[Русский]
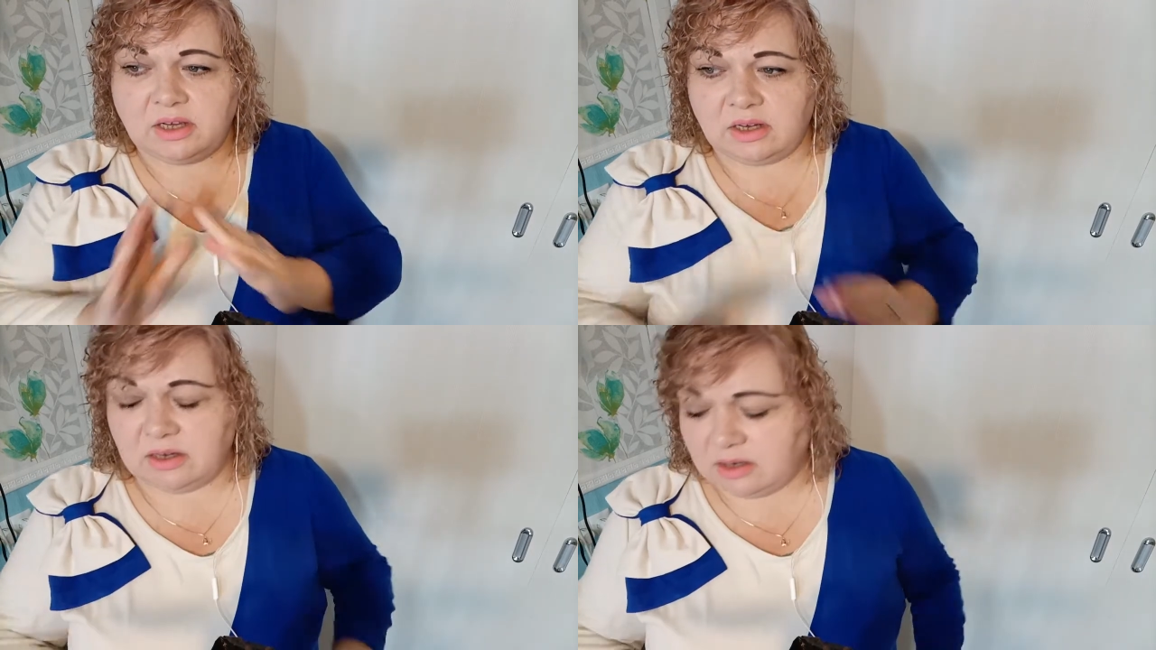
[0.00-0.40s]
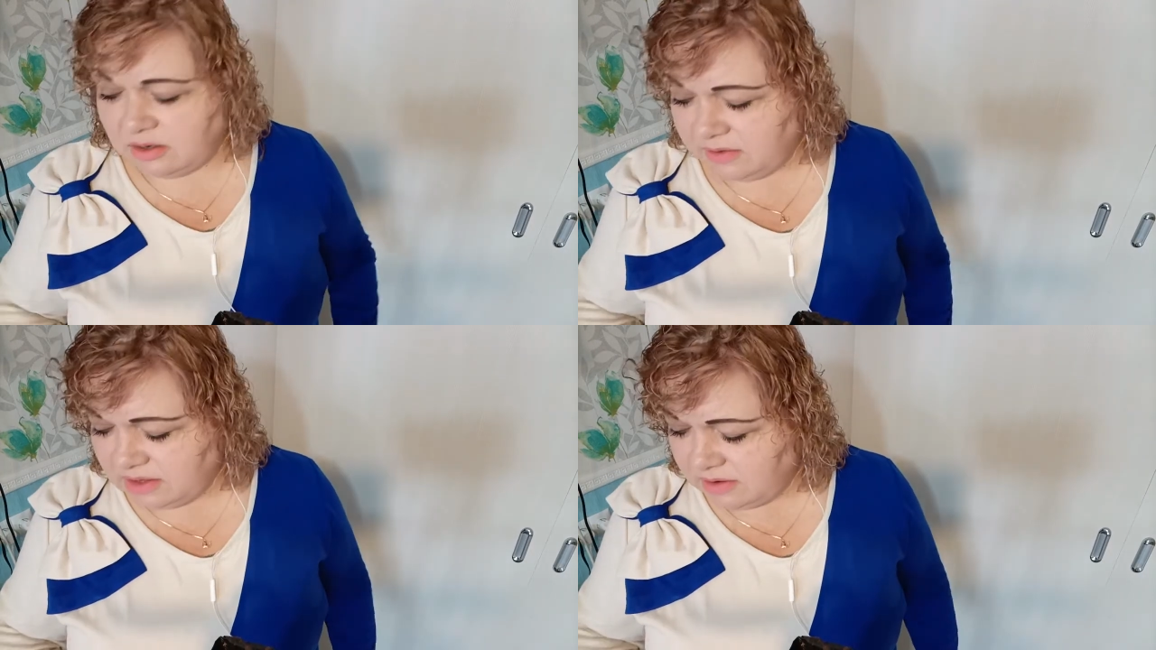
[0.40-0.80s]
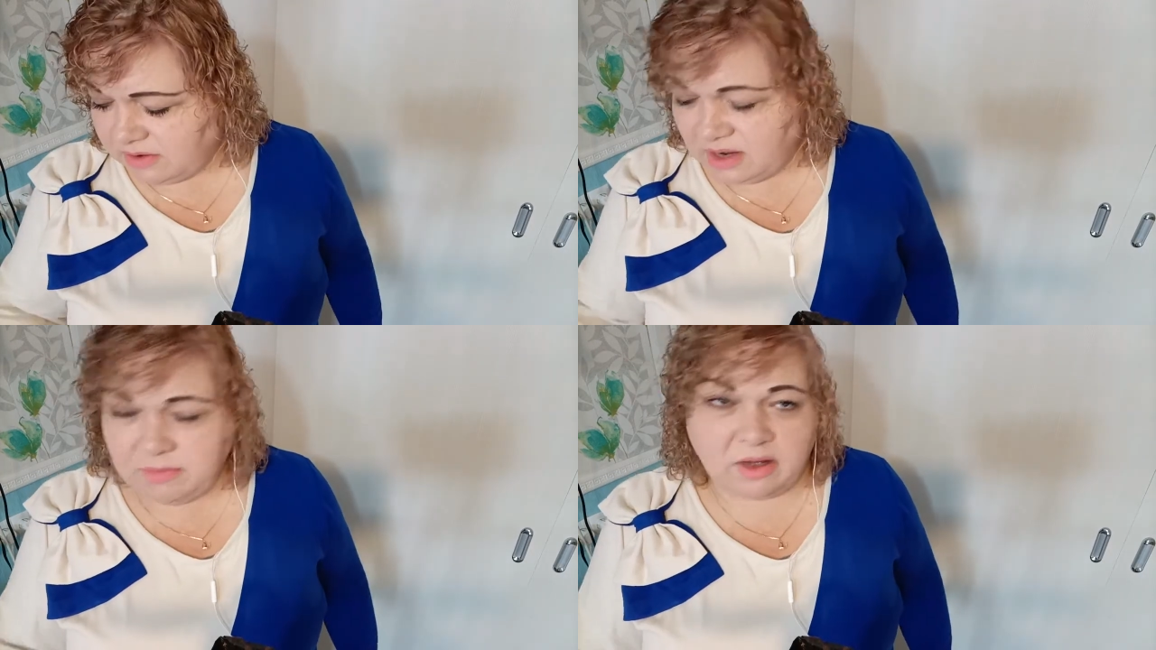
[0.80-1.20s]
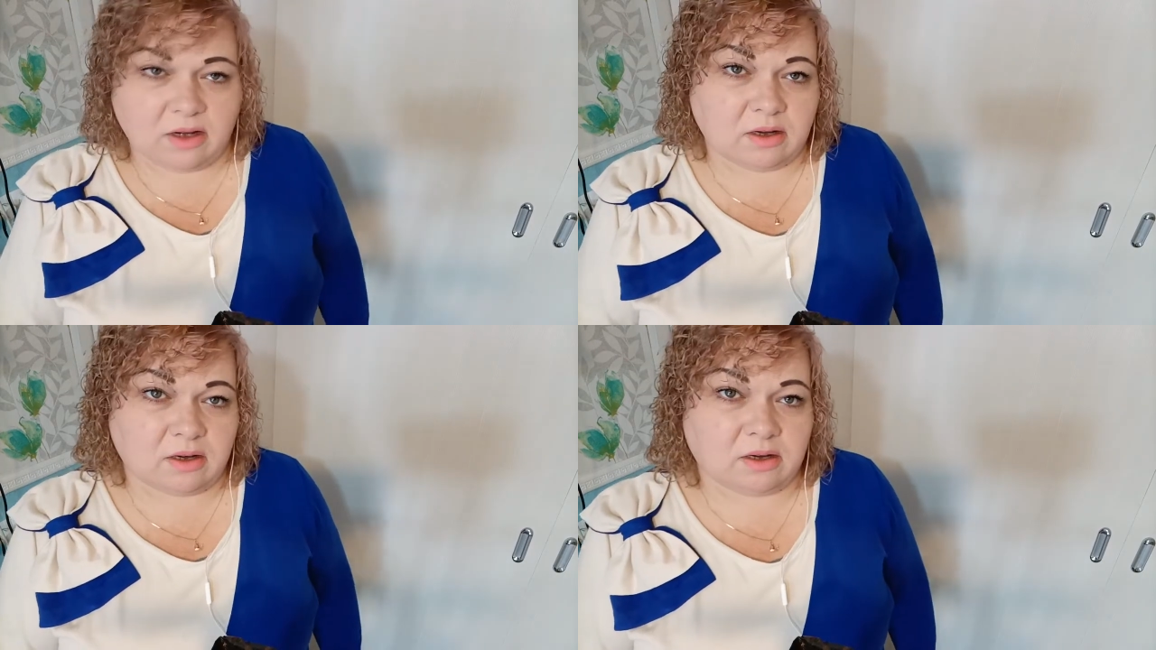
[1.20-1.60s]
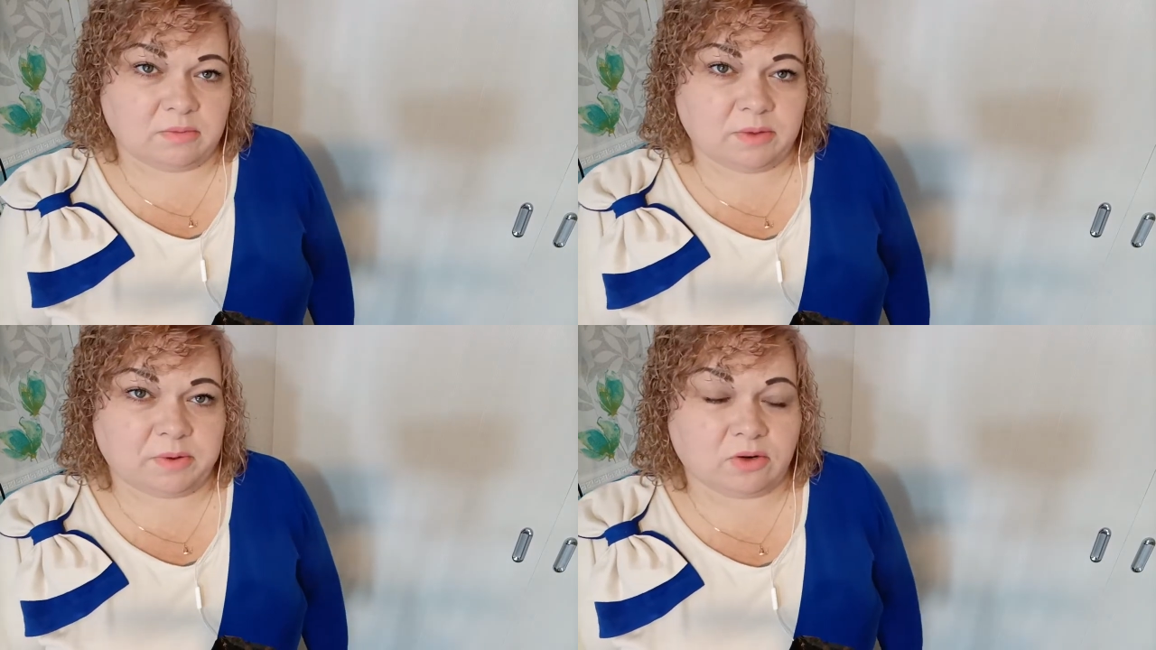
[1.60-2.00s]
э, в это время
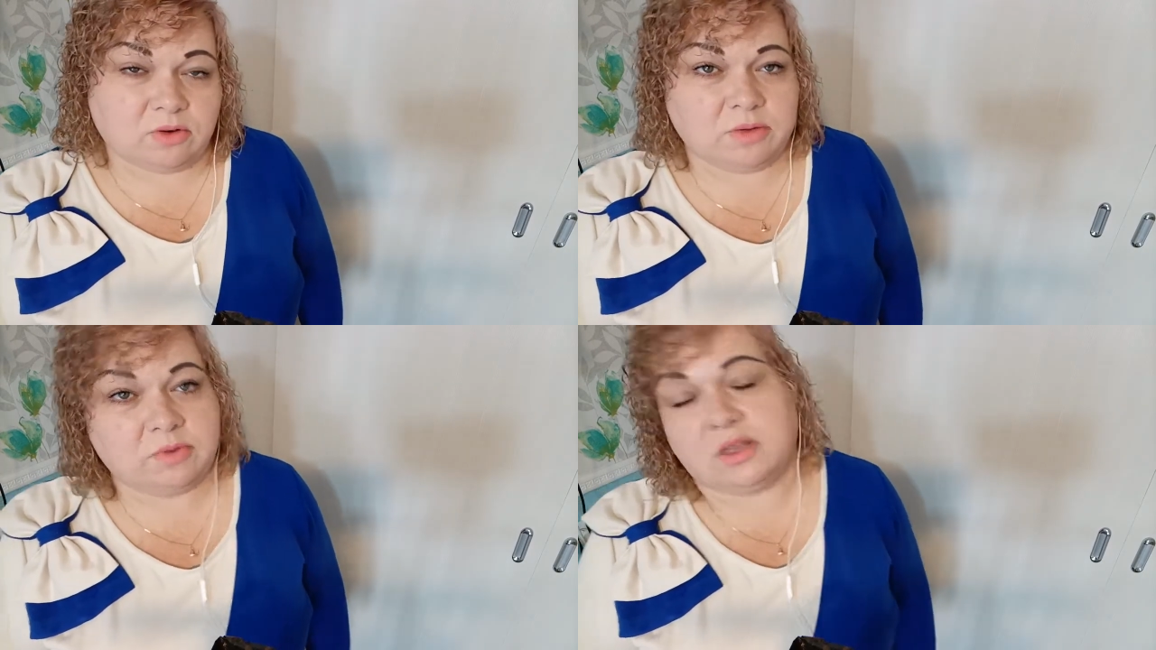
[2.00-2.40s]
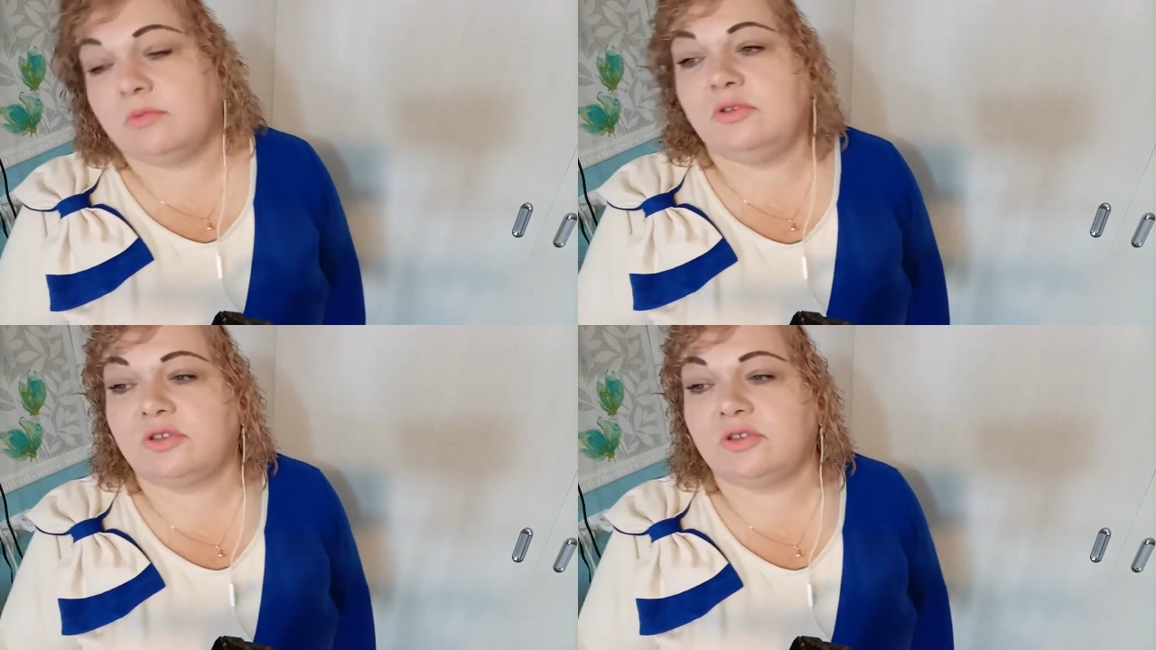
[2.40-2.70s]
мы приходим к тому,